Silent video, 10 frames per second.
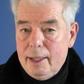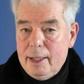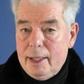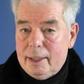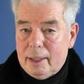
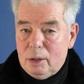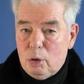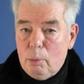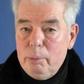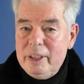dann
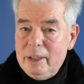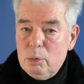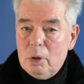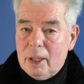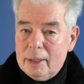kommen sie
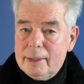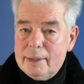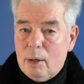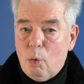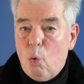nur ganz
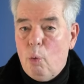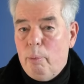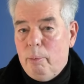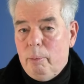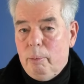nach
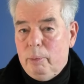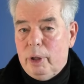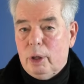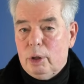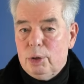oben mit
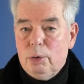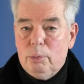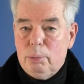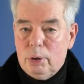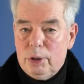einer
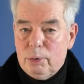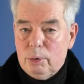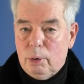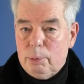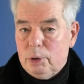gesunden Portion
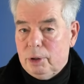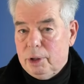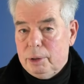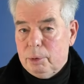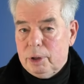
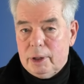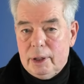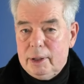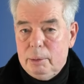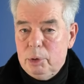Opportunismus. Das
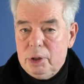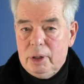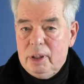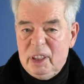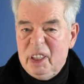heißt, sie
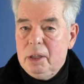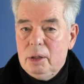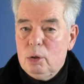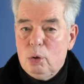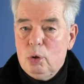müssen
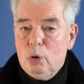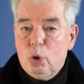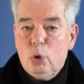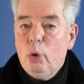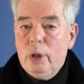Dinge
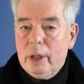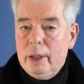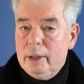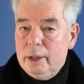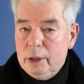
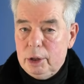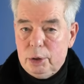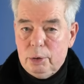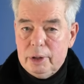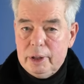schönreden, die nicht
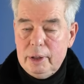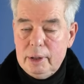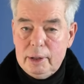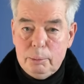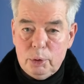schön
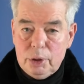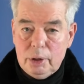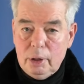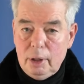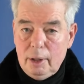sind. Sie
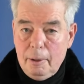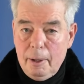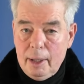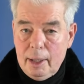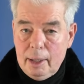müssen
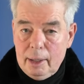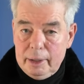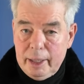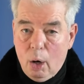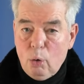
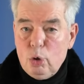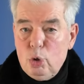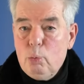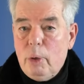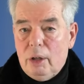die Augen
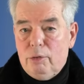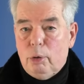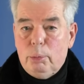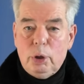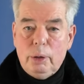zumachen
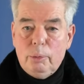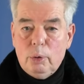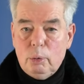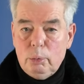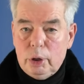vor bestimmten
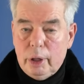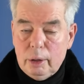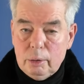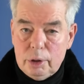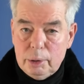
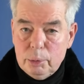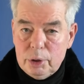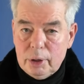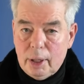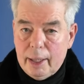Umständen und sie
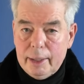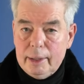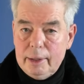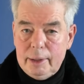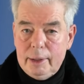müssen
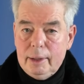eigentlich